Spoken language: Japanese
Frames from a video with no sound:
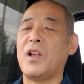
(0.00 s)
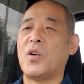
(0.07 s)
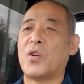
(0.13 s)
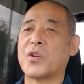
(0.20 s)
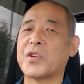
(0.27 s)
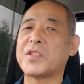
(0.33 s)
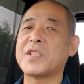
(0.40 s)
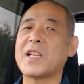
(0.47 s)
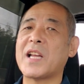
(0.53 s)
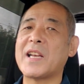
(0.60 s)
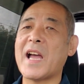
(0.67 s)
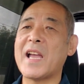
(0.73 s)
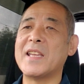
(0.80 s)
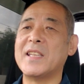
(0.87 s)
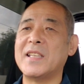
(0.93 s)
卸しが
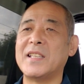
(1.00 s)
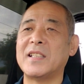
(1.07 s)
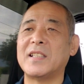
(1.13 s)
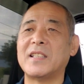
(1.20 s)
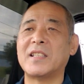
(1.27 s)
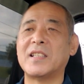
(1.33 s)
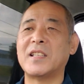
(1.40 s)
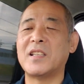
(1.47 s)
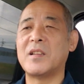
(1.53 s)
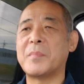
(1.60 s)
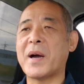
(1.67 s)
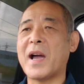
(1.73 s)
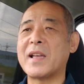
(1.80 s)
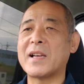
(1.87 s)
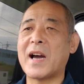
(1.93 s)
ない
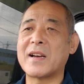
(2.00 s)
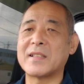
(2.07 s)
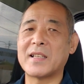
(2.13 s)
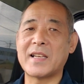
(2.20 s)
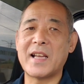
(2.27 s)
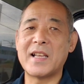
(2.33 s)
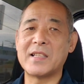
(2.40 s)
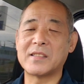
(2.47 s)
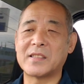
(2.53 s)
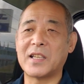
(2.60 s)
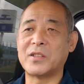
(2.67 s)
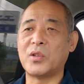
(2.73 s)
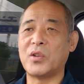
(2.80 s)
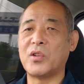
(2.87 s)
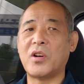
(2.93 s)
場合があるじゃないです
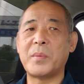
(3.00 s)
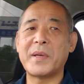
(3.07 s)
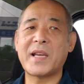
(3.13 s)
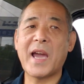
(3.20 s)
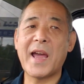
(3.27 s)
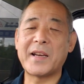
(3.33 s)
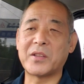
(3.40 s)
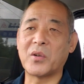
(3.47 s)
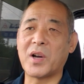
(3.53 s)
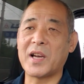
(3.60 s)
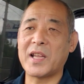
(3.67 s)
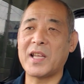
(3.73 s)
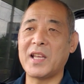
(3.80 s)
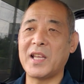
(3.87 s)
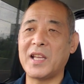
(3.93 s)
か。土曜日帰るとか
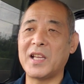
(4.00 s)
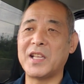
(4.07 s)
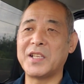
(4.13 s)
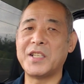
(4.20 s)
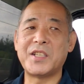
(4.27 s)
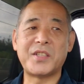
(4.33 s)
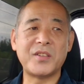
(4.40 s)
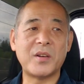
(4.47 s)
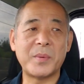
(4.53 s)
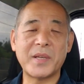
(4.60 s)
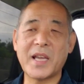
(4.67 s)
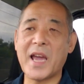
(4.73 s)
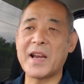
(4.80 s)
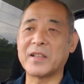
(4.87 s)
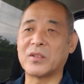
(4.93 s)
ね、日曜日
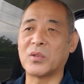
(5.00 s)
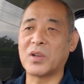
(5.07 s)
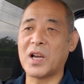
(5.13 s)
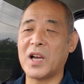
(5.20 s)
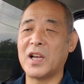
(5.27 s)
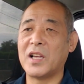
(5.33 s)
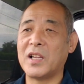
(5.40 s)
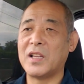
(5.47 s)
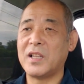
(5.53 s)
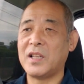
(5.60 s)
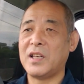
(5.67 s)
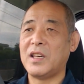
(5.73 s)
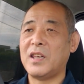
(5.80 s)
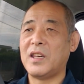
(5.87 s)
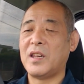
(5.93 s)
帰るとか、
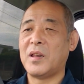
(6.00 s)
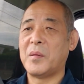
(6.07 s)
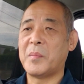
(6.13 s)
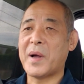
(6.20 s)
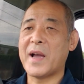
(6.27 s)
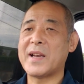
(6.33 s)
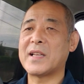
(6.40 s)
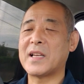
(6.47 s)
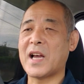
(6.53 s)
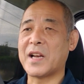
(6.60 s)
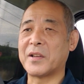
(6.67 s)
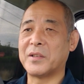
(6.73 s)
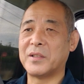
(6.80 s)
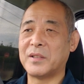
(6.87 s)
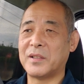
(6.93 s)
前の、あ
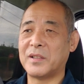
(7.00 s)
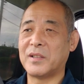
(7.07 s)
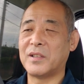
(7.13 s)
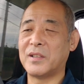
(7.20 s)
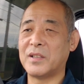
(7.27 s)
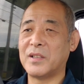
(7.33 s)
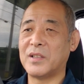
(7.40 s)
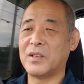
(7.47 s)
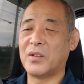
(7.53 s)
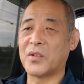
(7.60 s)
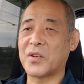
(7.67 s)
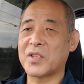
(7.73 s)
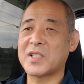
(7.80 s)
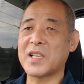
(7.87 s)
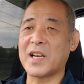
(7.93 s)
のー、
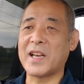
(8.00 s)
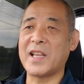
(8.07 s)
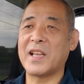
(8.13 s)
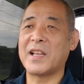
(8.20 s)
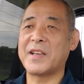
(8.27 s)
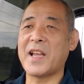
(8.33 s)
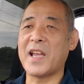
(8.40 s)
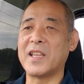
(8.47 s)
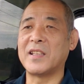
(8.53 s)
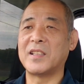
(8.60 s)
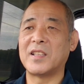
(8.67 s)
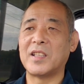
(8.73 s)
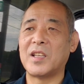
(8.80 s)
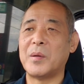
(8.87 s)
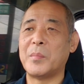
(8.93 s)
卸しがね、ない。
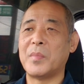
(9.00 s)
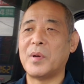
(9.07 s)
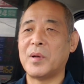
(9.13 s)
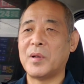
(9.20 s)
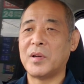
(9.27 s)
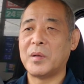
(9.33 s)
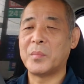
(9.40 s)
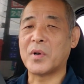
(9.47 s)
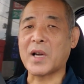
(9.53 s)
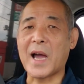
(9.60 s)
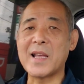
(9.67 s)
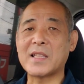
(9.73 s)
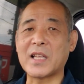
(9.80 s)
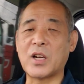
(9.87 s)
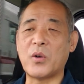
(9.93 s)
もう
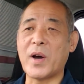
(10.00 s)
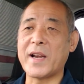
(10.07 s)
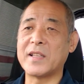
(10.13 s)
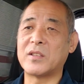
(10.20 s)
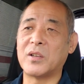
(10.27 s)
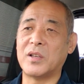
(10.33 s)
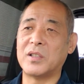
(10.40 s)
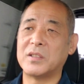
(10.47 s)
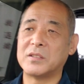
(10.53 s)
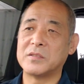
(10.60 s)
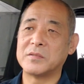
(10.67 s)
帰ったら終わりと。